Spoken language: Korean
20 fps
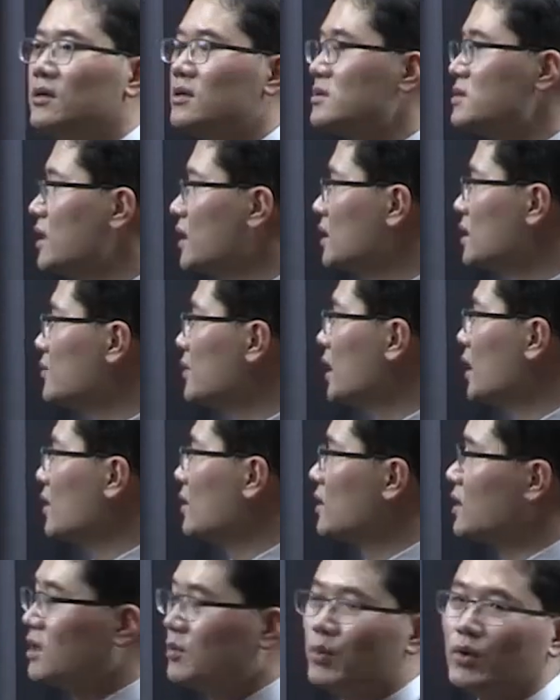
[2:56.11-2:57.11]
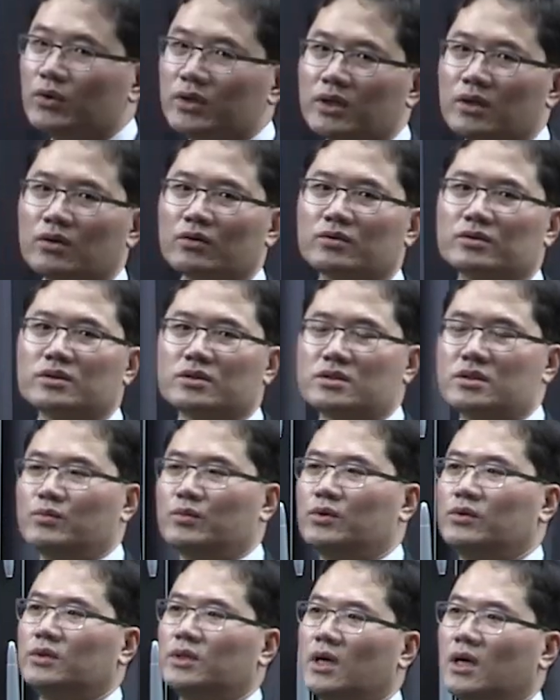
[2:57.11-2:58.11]
세금의 기본이라고 이제
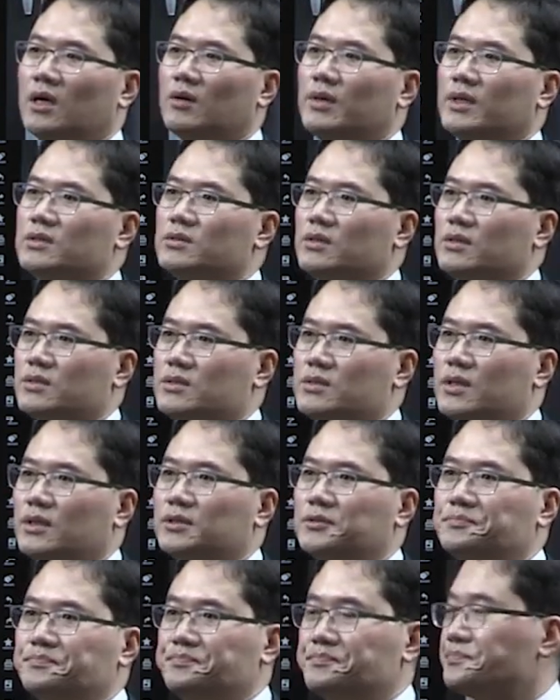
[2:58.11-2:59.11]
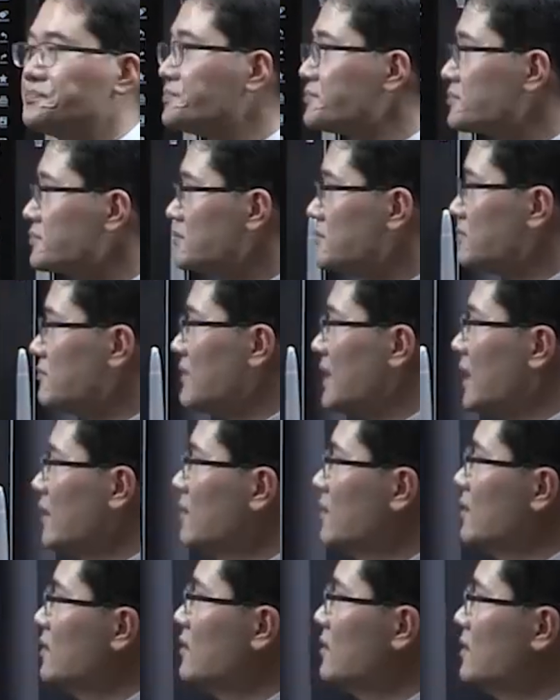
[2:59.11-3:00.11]
제목을 달아봤어요. 세금.
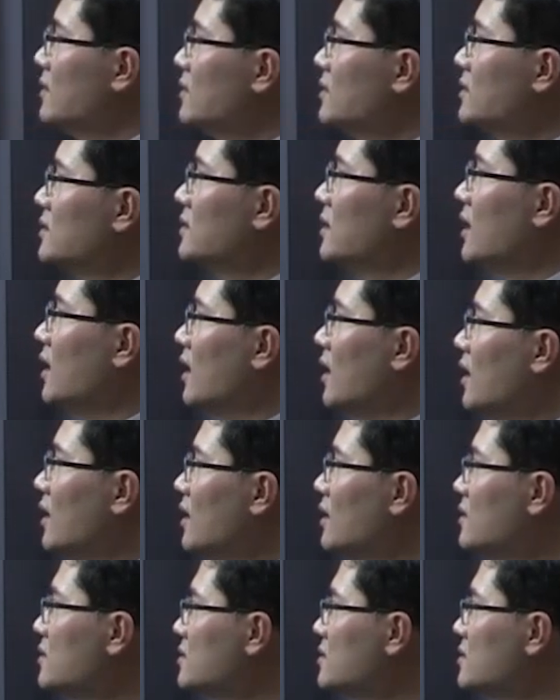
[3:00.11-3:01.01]
자,